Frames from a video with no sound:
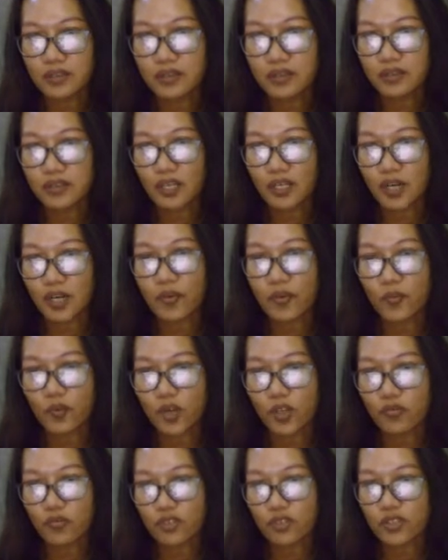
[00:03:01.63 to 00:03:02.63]
cara
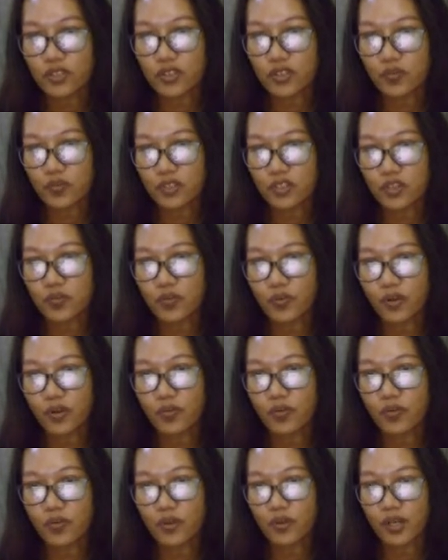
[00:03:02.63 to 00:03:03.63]
membuat feature image
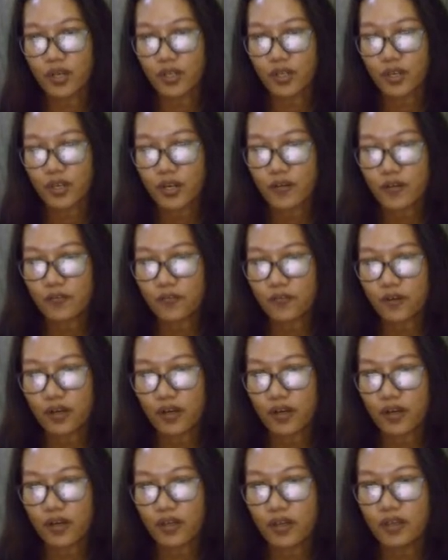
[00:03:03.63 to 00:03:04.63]
block menggunakan
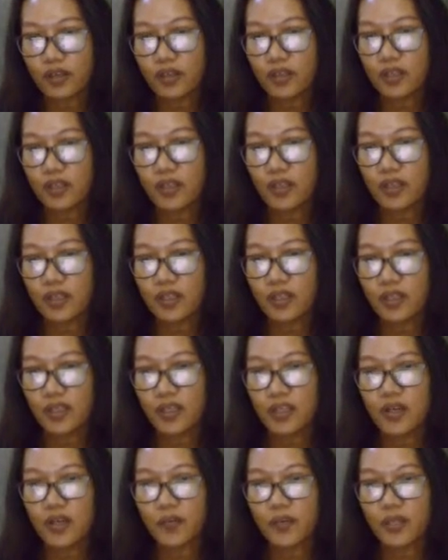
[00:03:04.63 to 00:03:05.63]
Canva.
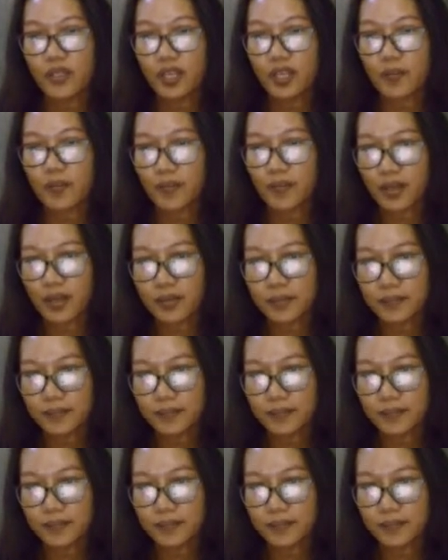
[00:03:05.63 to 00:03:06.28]
Nah, yang pertama